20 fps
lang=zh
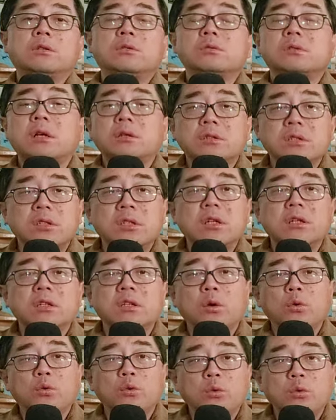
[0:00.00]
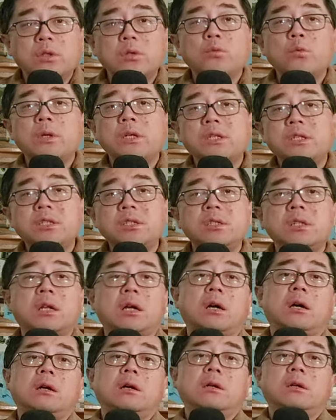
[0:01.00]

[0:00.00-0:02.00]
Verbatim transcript: 就造成一个流动性危机了，